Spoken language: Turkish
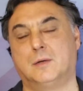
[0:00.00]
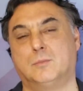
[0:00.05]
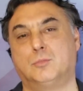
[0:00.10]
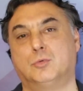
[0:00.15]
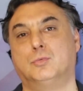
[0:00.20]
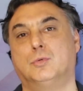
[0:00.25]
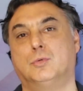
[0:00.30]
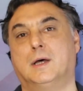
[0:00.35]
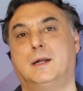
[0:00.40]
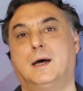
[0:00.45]

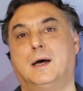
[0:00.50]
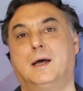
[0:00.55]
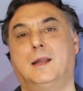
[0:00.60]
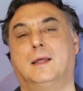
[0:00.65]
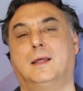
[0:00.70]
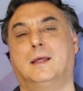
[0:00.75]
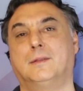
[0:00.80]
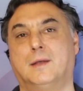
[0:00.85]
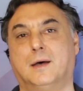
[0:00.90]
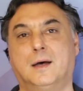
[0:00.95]
Bunlar
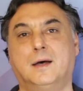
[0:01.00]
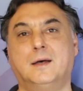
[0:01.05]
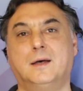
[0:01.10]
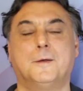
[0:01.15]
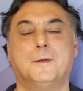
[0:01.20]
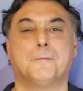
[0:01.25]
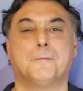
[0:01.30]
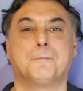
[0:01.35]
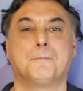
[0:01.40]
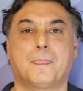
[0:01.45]
halen daha
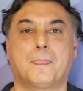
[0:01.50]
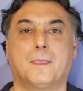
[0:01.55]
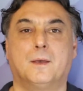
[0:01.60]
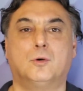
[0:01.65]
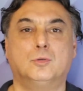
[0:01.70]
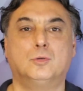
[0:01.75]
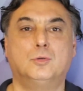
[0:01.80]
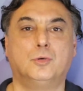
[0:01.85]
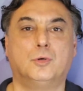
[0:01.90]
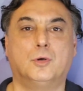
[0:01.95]

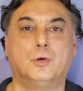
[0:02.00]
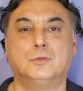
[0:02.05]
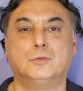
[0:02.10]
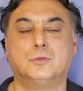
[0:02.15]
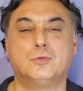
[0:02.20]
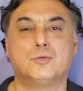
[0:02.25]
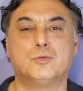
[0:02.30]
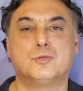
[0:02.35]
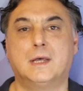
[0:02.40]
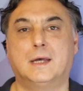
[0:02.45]
oluyor. O
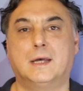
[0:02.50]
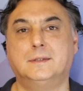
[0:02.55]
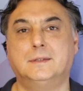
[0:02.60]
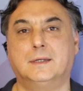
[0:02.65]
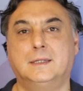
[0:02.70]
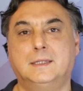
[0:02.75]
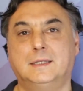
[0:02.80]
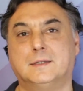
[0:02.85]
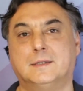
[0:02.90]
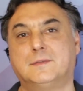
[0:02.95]
yüzden
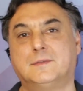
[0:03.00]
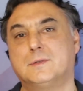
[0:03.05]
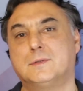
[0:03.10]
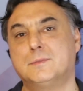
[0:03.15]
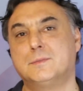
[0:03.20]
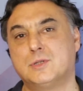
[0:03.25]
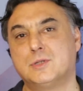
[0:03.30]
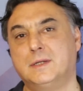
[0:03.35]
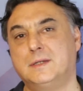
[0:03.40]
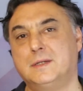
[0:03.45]
hani
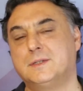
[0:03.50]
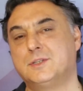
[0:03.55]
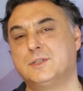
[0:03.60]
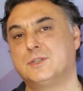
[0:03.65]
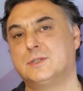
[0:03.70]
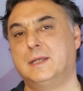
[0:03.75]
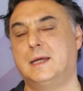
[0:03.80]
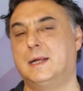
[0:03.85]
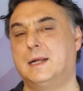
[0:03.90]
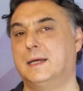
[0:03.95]
yatırımcılar
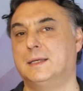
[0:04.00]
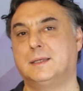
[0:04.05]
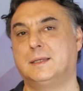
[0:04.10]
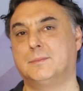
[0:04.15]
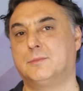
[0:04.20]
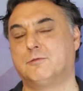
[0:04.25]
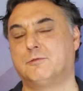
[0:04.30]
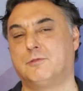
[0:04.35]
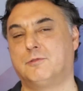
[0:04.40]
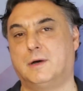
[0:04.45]
için herhangi
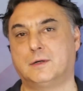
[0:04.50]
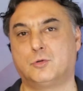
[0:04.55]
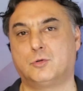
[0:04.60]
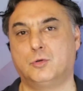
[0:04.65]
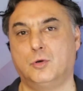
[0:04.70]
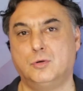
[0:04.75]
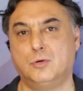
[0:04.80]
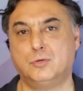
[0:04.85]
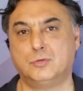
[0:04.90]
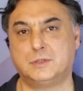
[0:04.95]
bir fark
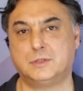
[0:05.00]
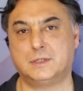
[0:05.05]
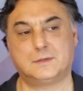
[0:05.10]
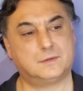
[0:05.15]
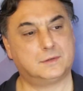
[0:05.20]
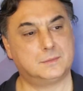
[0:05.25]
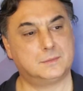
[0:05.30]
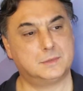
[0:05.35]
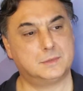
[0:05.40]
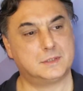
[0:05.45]
yok.
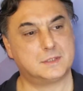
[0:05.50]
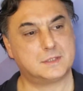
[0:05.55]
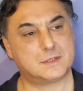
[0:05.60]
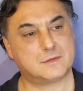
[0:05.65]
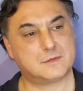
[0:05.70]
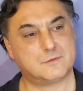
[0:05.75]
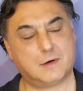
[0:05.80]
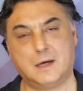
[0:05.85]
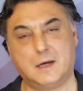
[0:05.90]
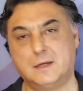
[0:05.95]

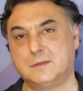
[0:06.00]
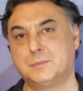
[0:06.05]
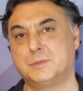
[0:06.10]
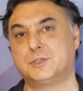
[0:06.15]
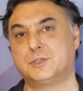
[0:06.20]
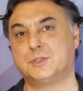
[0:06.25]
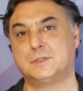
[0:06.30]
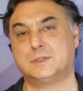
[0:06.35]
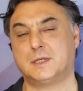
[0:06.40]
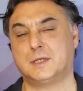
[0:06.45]
Yatırımınız var, bir
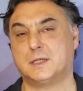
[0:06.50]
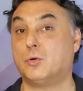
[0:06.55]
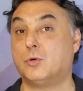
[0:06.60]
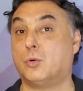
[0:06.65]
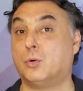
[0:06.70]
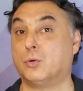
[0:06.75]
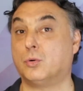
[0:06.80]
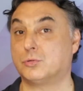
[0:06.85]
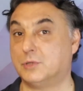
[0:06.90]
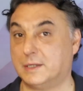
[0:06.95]
şirkete
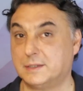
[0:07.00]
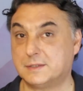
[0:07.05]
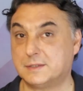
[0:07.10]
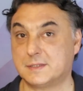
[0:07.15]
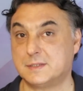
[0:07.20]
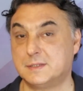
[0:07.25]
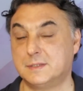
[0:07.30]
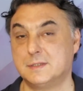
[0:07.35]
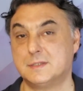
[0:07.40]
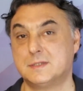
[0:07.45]

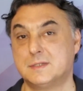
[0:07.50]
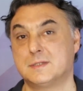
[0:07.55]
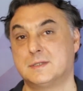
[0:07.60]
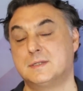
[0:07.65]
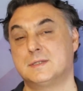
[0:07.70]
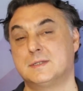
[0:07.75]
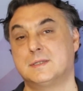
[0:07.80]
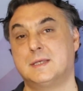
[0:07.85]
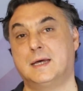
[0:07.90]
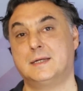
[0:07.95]
ortaksınız.
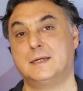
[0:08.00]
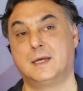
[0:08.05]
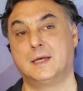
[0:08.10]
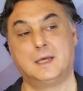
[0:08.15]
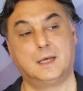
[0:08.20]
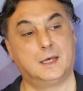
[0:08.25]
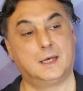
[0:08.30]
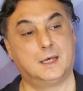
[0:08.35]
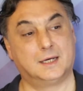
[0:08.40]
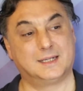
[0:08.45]
Sizler
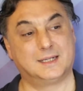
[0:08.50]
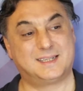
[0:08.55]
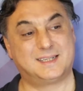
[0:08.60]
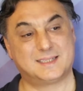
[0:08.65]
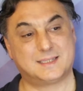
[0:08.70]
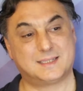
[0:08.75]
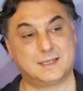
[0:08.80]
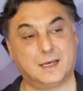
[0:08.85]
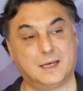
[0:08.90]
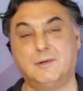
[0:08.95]

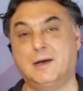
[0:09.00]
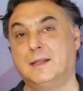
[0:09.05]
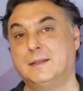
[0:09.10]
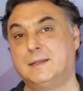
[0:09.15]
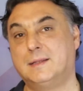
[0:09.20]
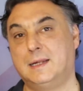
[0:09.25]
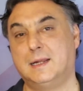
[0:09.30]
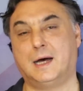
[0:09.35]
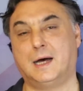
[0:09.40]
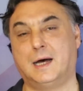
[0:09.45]
kısa
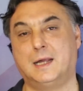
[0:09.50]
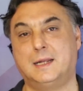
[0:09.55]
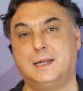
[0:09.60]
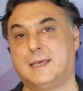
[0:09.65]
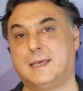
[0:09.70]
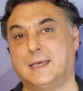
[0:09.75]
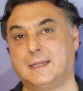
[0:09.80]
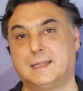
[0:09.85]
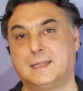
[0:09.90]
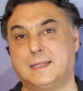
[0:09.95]
vadeli
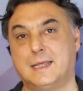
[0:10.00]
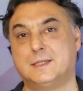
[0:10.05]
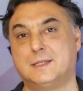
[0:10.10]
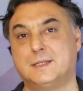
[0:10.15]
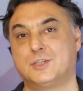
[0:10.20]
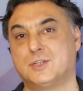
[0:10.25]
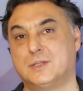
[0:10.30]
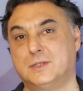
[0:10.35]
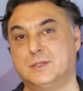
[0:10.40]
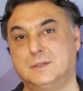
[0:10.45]
hareketler
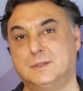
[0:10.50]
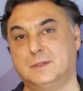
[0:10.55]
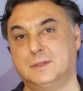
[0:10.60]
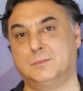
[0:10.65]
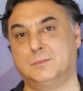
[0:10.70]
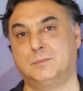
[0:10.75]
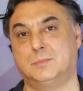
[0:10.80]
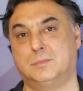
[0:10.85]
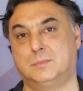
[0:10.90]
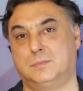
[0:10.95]
için
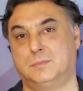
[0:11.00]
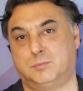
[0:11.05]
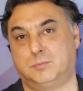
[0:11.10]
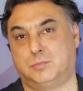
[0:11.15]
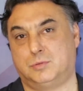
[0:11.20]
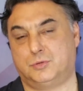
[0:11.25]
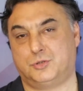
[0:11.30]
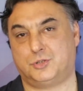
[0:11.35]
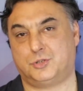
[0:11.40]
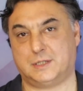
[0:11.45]

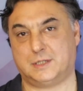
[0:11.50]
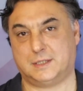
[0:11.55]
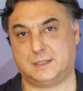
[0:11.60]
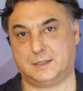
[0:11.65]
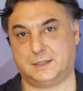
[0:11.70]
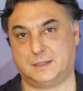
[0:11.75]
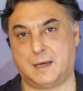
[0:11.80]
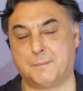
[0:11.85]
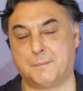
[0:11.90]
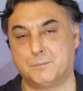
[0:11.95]
bu işi
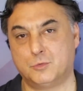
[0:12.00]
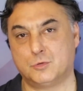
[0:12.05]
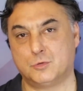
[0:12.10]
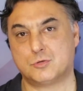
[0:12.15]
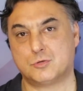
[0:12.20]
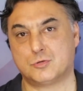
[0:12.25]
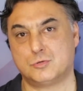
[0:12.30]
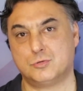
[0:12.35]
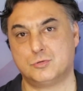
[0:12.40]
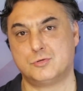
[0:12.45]

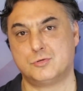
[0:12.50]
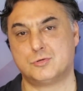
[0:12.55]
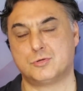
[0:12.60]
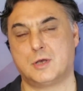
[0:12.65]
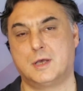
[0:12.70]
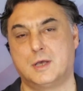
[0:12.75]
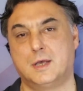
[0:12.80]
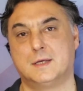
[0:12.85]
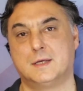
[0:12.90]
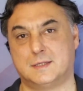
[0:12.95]
yapmıyorsunuz
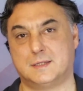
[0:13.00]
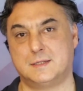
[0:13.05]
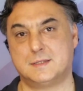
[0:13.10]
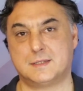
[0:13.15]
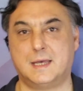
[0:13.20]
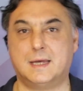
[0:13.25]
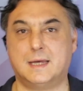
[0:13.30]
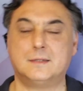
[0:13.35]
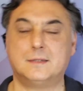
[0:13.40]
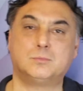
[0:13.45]

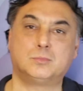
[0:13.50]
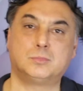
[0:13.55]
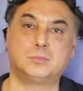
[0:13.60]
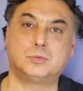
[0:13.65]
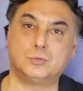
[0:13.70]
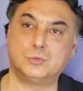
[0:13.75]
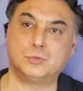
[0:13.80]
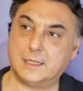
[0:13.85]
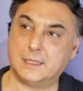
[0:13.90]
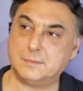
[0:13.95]
sizler
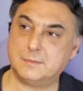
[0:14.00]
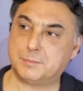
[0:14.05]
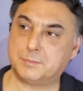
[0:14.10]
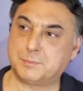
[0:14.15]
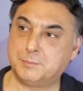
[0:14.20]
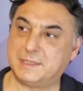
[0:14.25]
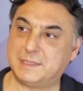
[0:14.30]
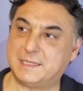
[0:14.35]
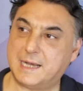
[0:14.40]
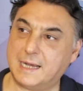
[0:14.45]
bundan
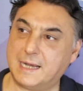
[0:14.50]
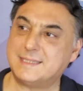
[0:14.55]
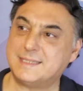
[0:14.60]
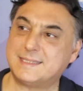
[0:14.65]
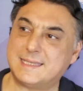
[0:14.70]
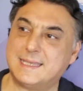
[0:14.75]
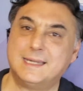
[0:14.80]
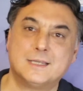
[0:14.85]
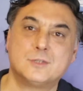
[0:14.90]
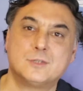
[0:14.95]
birkaç
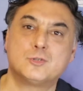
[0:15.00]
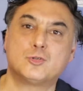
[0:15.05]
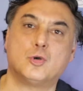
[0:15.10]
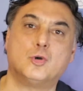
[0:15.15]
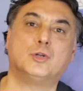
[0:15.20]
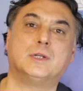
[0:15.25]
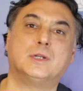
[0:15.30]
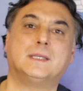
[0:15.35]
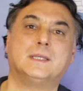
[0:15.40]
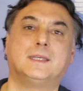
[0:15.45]
sene
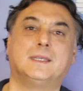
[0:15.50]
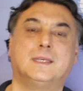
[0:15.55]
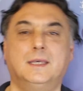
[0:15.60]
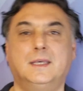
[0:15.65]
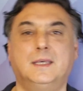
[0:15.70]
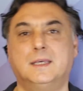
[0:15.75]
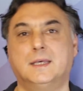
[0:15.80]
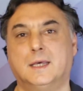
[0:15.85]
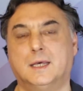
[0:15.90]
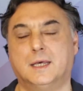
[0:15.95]

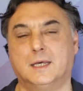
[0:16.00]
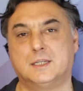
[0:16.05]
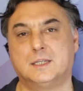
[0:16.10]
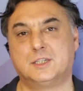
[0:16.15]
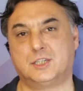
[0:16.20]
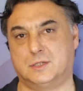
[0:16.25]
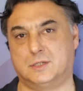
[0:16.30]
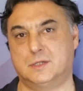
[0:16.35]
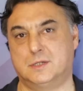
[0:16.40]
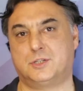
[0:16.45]
sonraki
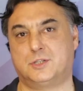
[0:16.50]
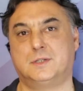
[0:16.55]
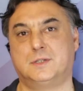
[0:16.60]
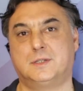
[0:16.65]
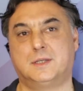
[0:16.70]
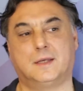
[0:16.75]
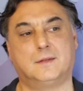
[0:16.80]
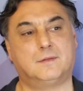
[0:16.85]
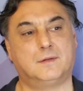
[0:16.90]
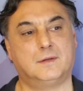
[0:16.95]
şir
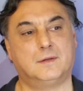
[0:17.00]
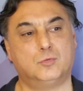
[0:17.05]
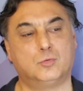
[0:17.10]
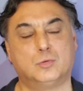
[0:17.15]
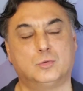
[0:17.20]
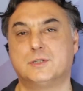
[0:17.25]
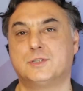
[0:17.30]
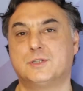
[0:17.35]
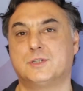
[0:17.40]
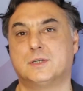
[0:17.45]
şirketin
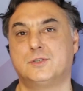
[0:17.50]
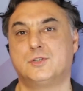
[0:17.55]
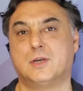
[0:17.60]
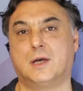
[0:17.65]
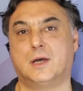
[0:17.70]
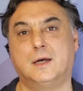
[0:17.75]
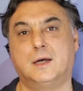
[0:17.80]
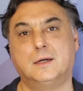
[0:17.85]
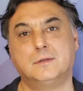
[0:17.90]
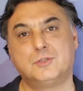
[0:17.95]

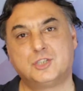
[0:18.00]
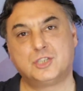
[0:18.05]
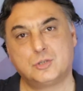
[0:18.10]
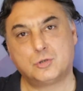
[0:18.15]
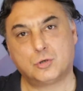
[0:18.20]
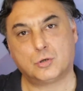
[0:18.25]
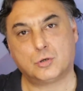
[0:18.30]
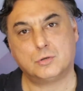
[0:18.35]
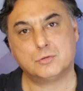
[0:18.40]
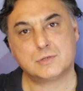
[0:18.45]
ulaşacağı
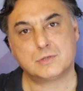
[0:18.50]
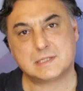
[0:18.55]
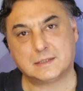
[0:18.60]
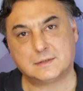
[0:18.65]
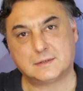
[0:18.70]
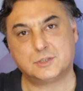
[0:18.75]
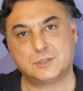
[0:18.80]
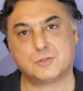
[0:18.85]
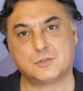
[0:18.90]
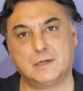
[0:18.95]
ciro,
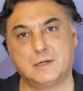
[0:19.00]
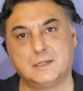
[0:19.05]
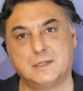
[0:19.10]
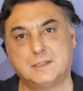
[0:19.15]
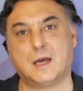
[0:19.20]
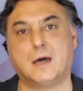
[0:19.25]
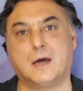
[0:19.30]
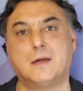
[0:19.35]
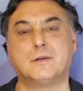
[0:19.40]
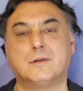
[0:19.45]
satış ve
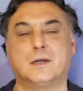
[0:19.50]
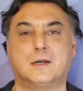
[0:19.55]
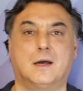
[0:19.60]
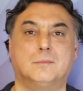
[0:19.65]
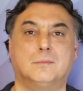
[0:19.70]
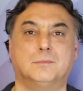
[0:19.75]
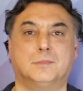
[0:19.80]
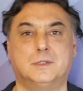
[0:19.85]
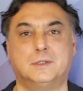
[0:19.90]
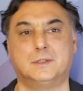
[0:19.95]
kar
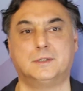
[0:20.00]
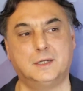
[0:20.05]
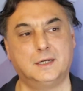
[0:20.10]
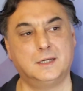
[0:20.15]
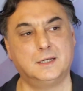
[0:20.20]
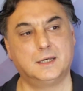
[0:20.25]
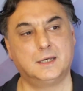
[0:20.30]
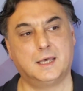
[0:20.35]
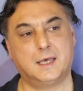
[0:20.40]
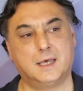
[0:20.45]

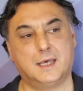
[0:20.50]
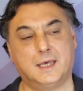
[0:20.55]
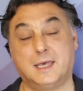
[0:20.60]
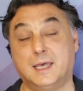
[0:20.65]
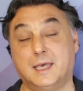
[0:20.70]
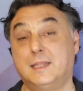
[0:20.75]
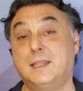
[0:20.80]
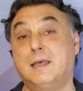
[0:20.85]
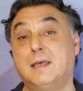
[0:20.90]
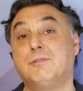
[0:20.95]
rakamlarını
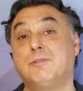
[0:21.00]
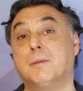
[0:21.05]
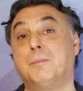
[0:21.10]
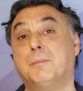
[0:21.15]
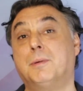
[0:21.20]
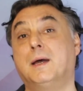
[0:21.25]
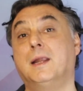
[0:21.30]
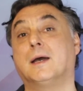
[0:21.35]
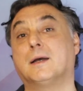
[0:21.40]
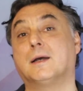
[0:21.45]
hedef
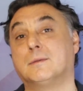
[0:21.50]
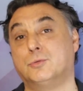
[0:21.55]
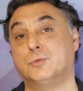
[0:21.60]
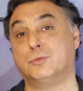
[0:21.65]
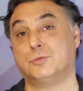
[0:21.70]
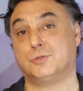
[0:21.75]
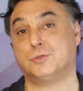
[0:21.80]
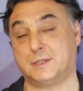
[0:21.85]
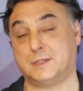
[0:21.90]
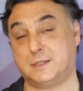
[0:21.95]
yaparak bu
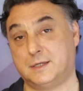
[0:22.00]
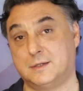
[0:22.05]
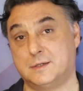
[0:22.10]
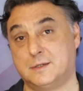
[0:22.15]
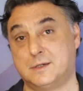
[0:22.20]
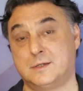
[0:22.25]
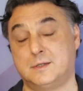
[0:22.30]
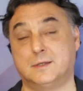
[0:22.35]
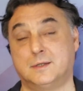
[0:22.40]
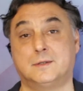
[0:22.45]
işe
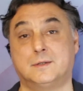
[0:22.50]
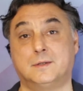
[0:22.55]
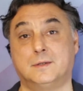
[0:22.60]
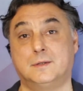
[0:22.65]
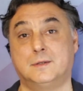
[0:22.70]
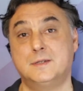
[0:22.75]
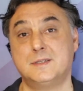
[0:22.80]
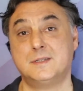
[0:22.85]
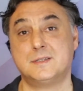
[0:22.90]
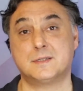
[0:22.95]
gir
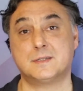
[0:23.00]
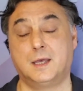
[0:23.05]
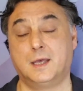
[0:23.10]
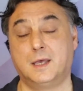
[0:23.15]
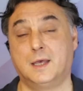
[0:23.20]
girdiniz.